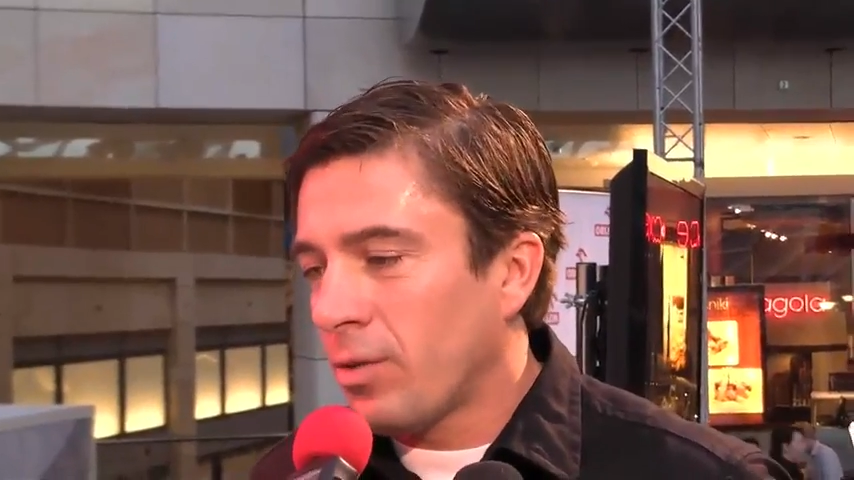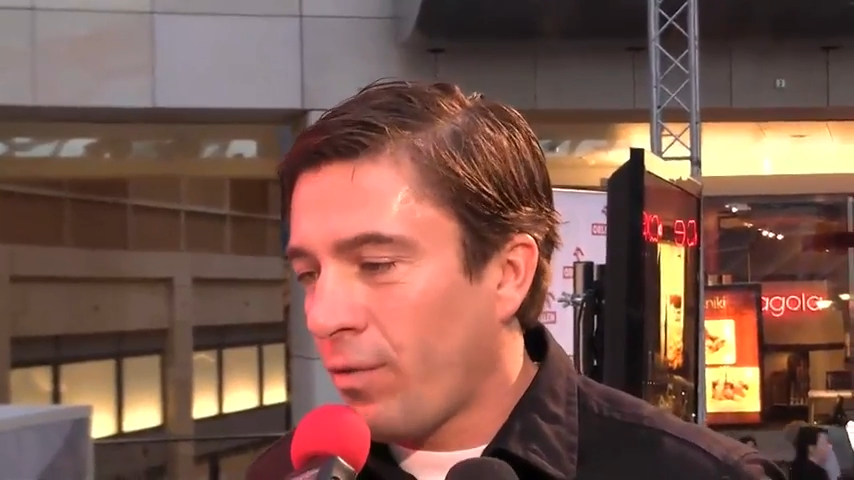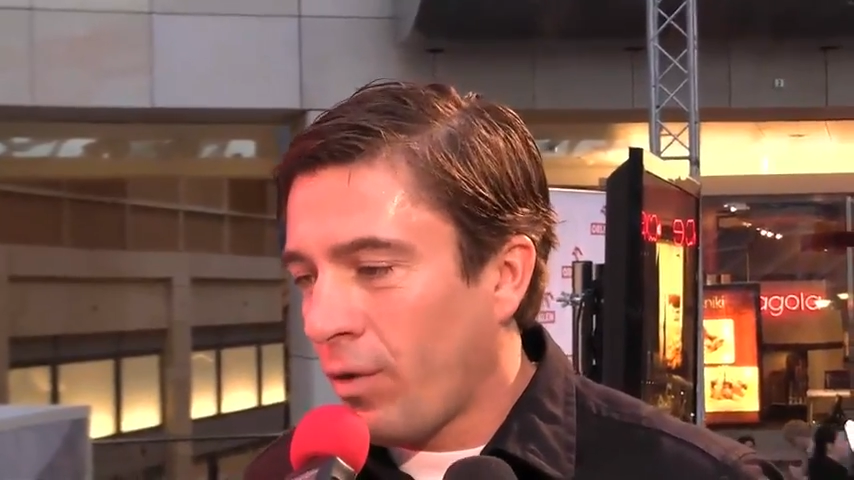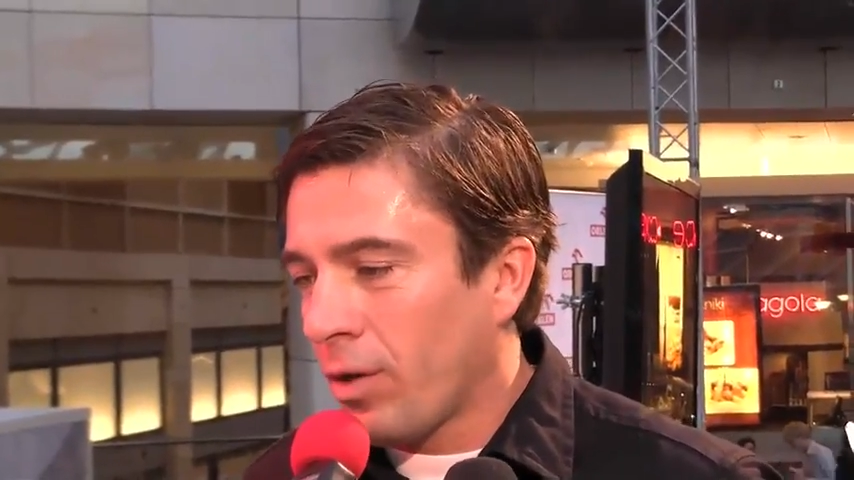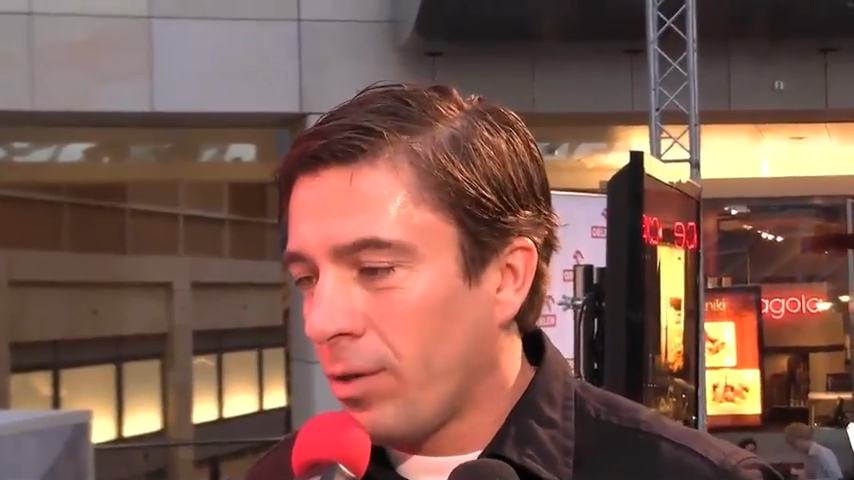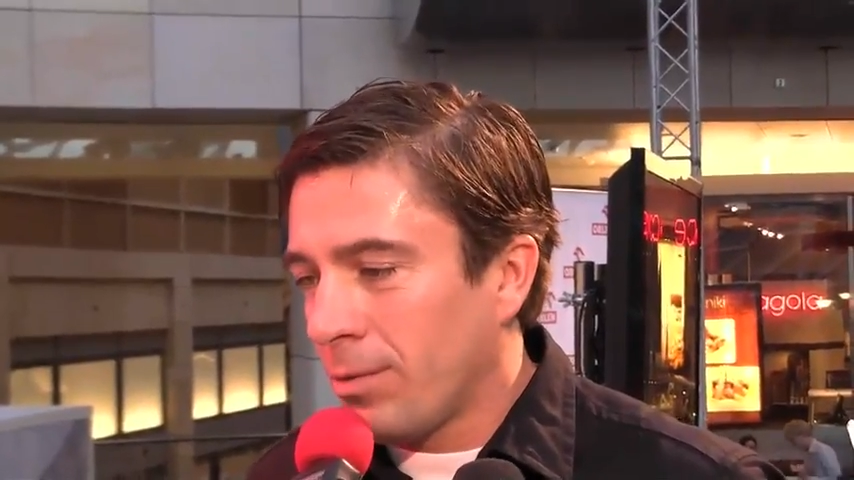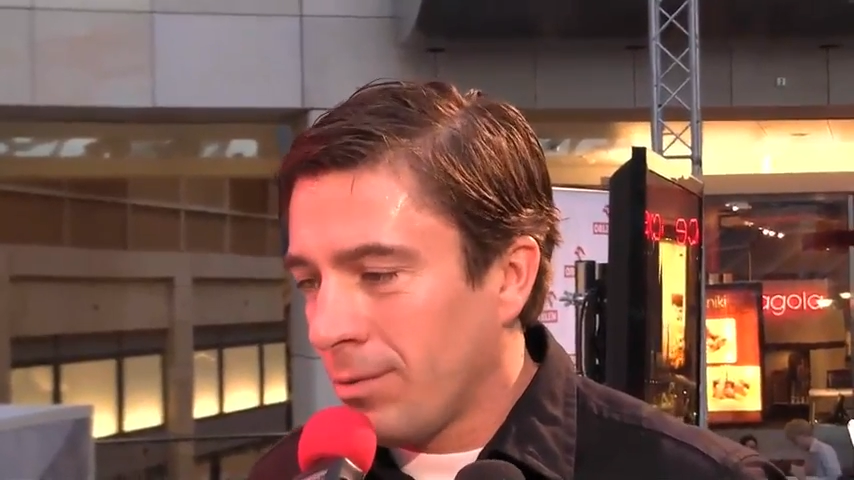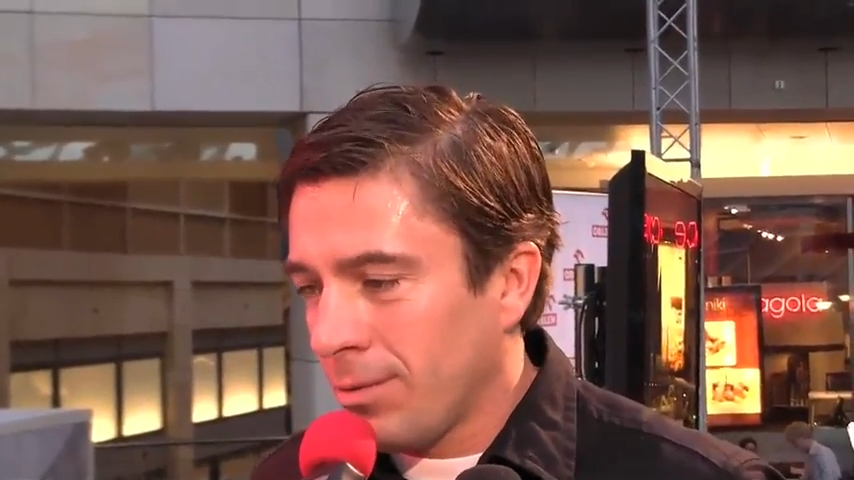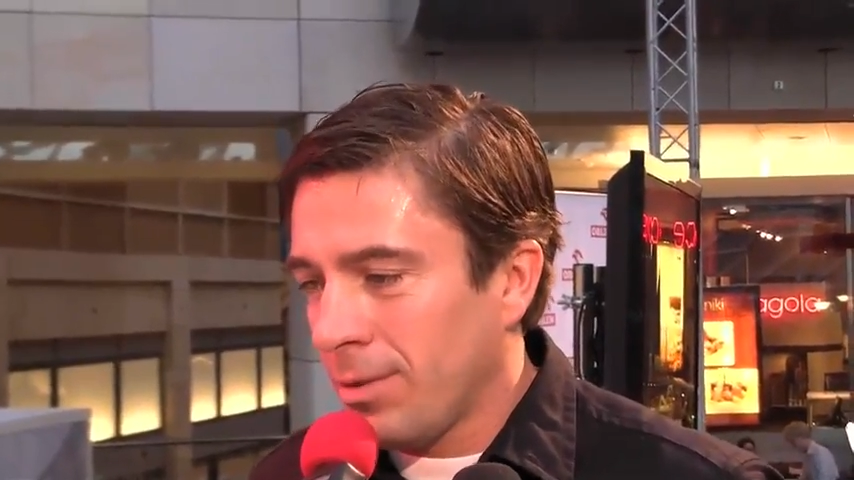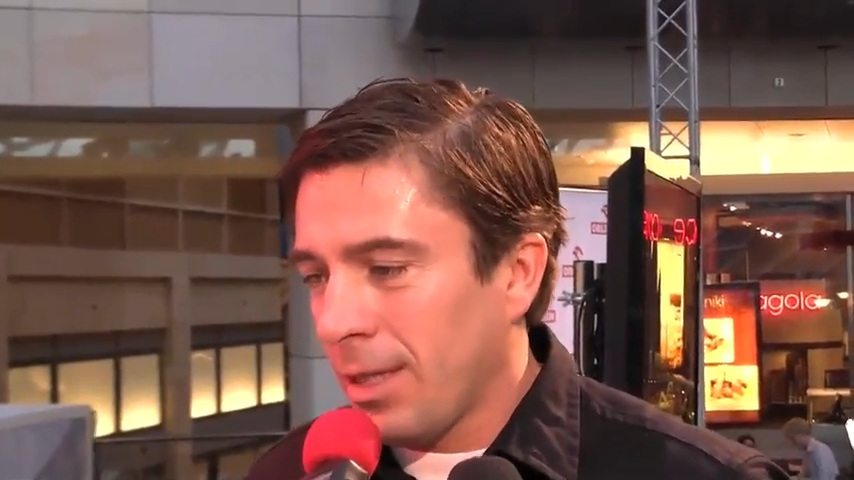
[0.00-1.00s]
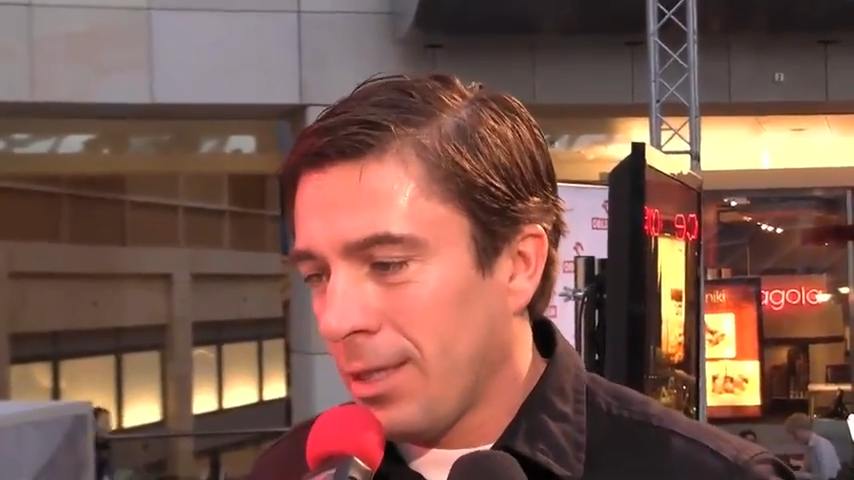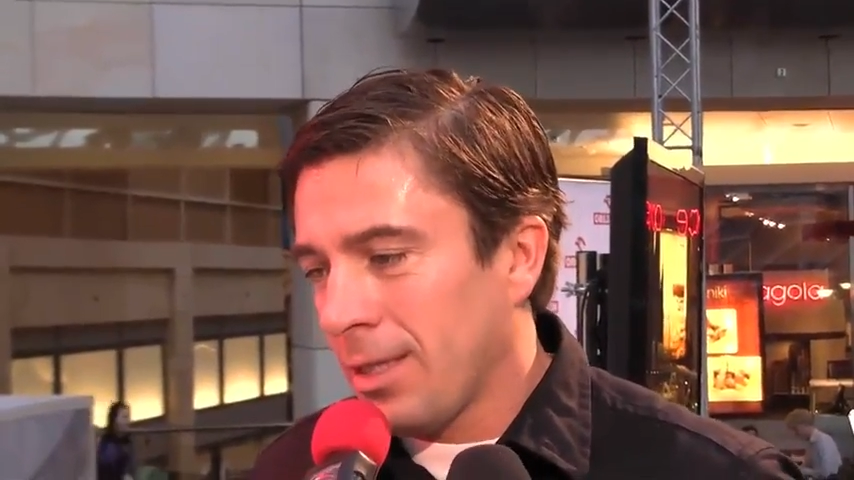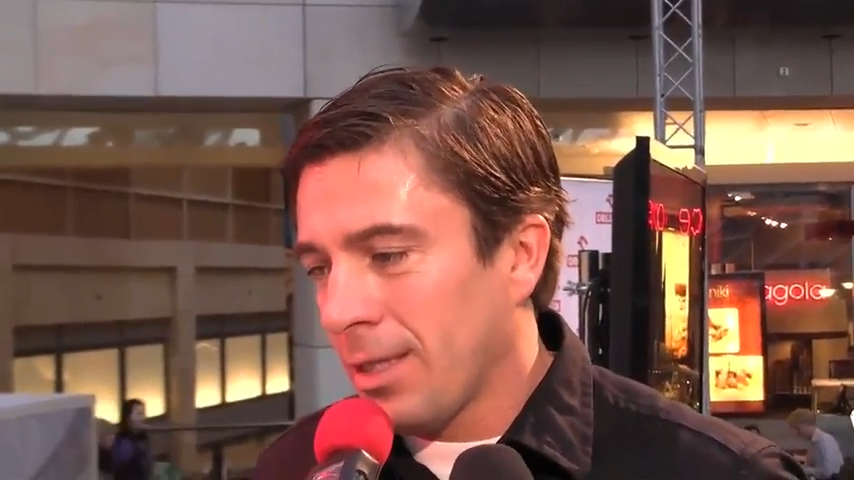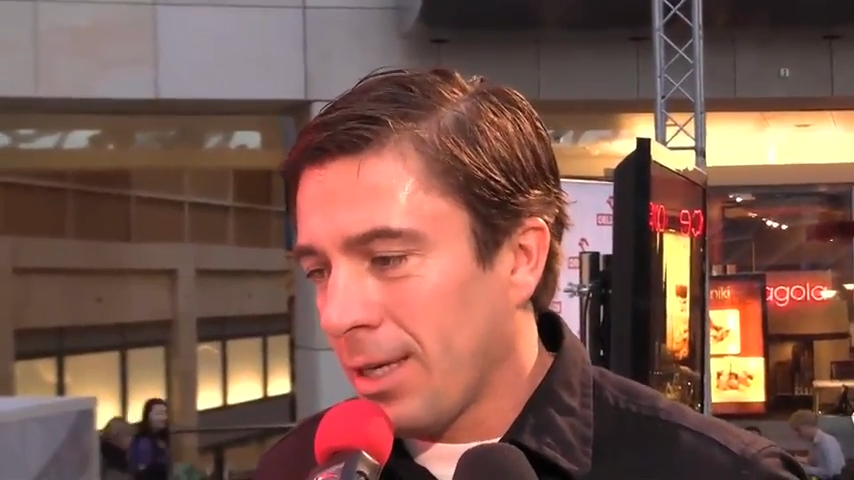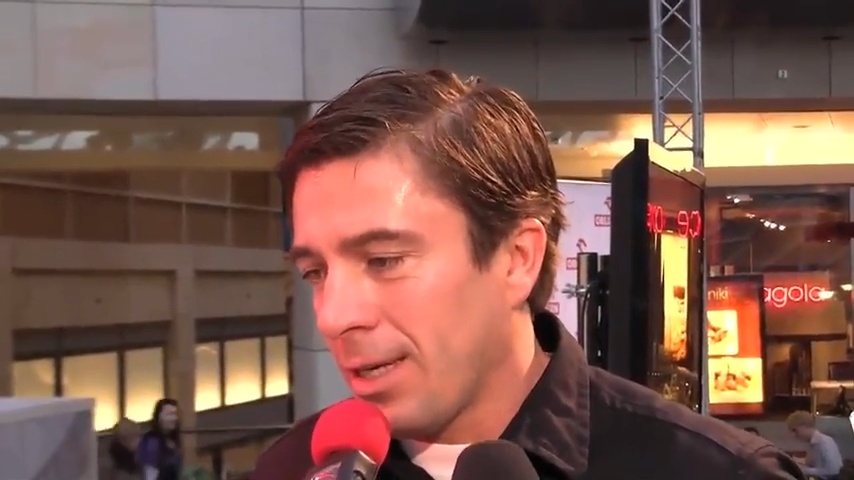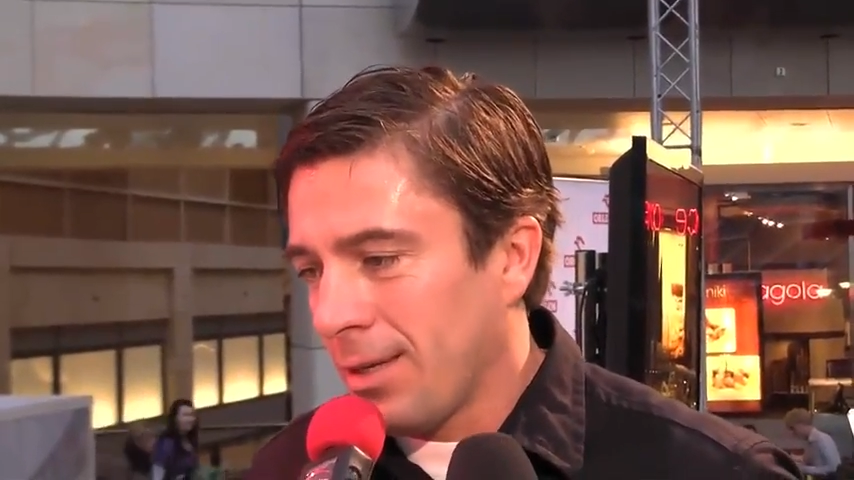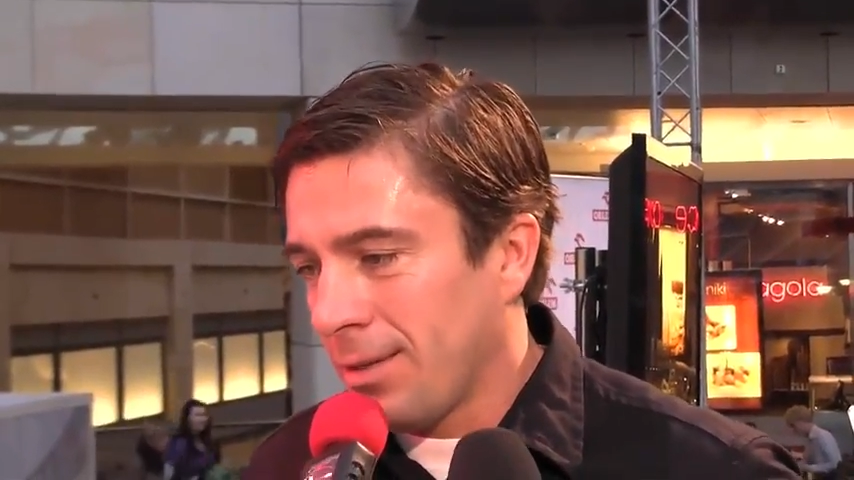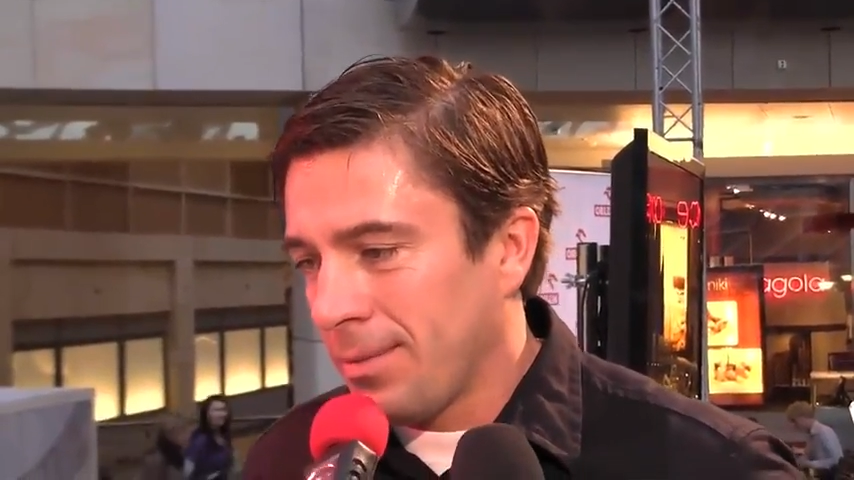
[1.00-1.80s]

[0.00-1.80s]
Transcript: trwogą jadę na Dakar.